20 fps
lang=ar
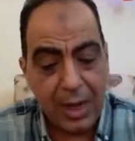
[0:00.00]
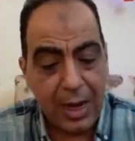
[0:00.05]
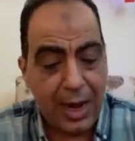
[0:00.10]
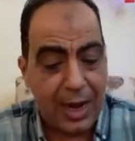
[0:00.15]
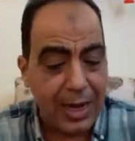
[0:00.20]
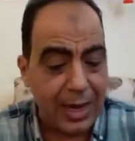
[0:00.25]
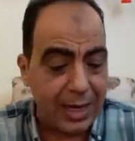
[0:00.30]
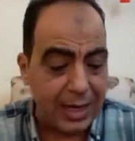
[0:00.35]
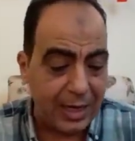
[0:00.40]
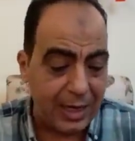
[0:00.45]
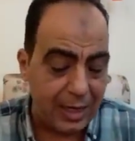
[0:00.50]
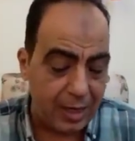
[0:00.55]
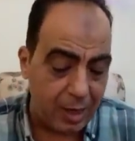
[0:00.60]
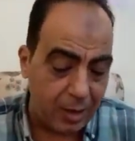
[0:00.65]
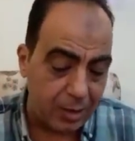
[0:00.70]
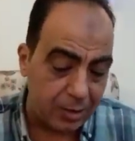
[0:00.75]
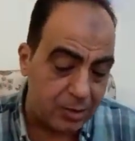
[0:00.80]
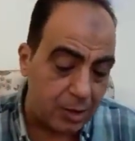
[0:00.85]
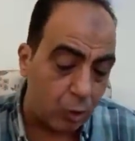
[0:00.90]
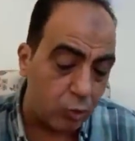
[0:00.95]
قال لك
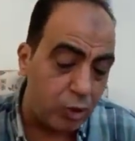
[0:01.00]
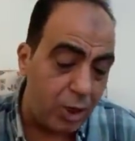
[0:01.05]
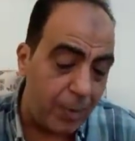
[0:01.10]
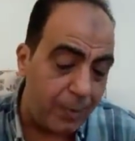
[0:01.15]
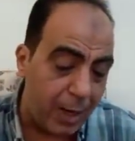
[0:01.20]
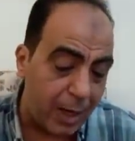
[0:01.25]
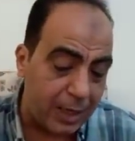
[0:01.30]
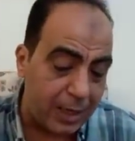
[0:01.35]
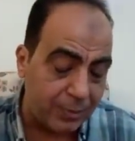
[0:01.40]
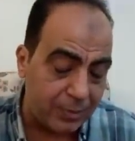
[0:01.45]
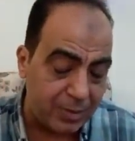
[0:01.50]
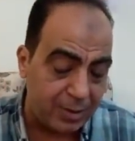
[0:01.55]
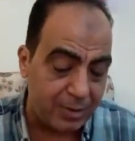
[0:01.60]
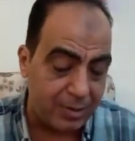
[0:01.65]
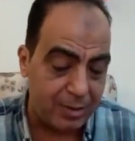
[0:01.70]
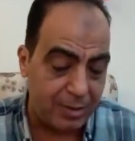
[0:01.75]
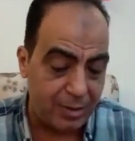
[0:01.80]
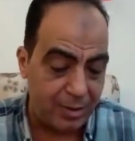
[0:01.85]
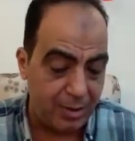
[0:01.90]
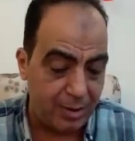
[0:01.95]
التوضيح آه، بقى
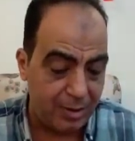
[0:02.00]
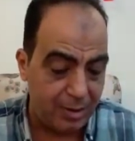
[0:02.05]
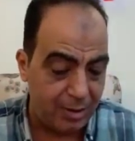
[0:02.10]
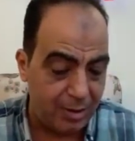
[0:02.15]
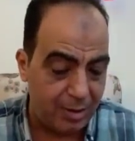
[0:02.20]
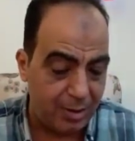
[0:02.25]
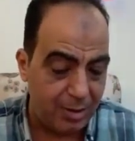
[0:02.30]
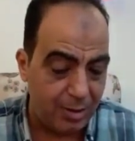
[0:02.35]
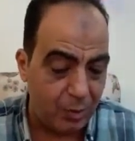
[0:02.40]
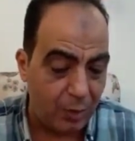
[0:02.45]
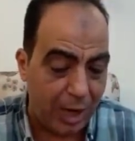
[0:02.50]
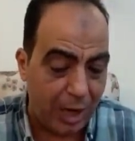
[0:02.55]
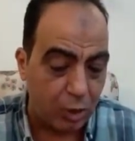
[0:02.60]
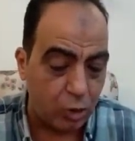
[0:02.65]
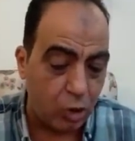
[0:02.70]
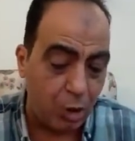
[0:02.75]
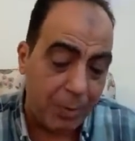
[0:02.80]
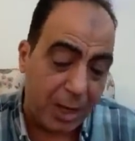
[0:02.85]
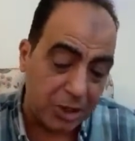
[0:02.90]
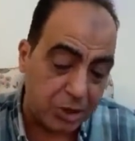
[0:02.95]
كابتن آه، آه،
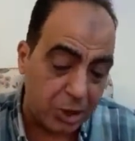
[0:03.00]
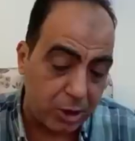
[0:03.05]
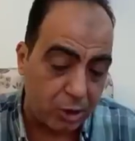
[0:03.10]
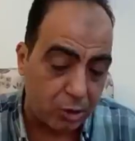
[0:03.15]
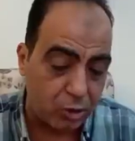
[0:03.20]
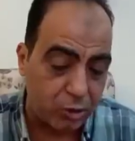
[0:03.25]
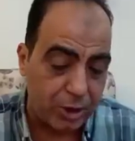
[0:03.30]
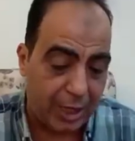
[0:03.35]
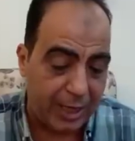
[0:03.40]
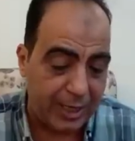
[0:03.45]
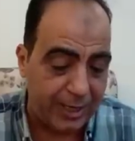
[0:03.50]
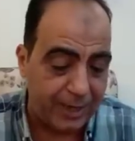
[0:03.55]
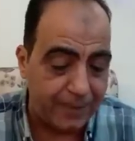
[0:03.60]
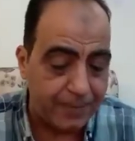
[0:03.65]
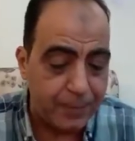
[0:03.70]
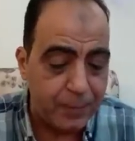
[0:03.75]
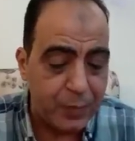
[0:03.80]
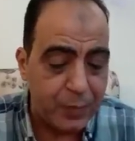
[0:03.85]
وائل جمعه عشان هرد عليه